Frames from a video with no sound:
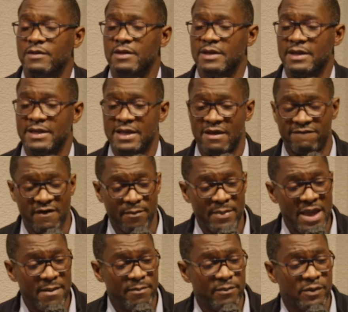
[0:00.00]
et avant
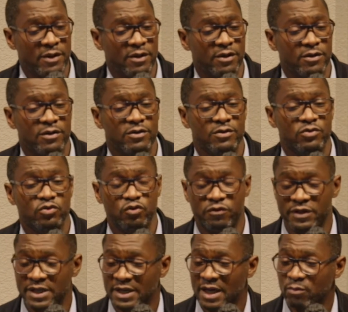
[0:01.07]
même
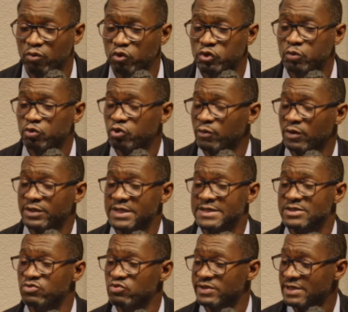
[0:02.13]
d'ouvrir la bouche pour demander
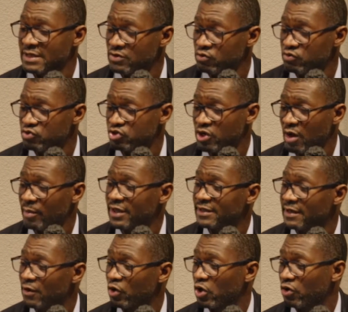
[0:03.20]
si une chambre était
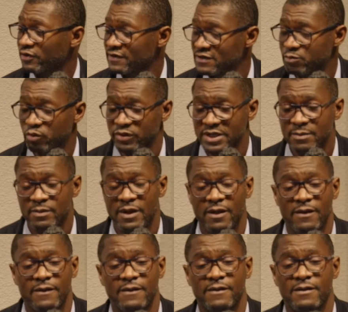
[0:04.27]
encore disponible,
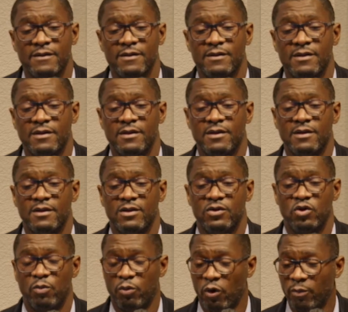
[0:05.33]

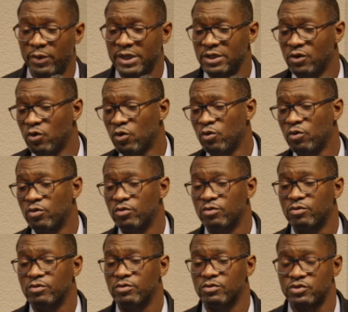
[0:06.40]
le proprio
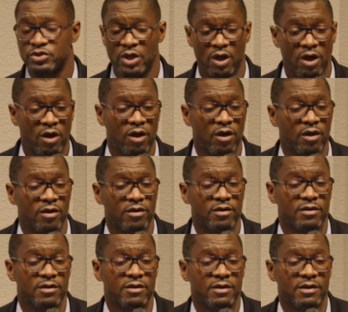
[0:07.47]
sort
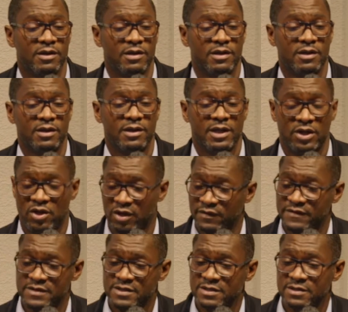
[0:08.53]
et leur
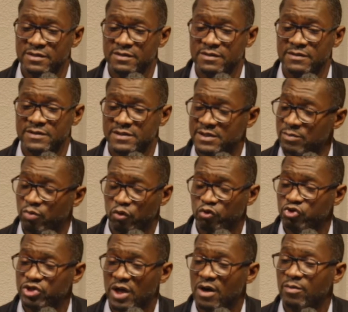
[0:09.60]
dit Si c'est pour une
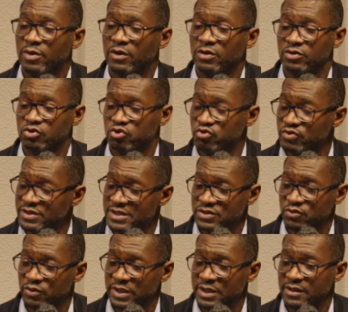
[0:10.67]
chambre, je suis
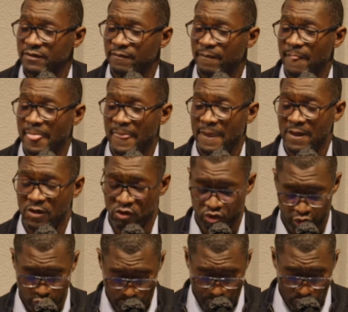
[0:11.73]
désolé. Je
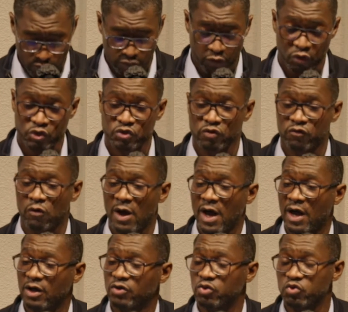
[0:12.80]
ne peux vous
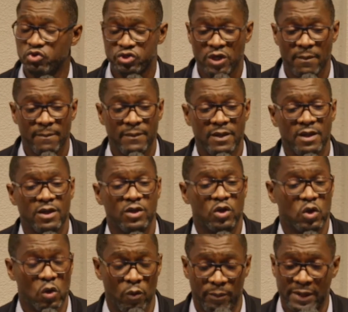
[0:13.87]
recevoir, nous sommes
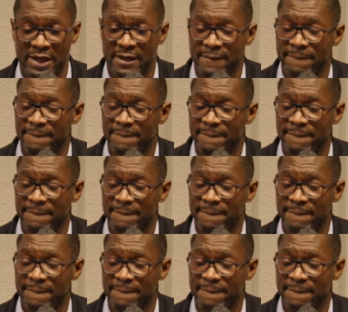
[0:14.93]
complets.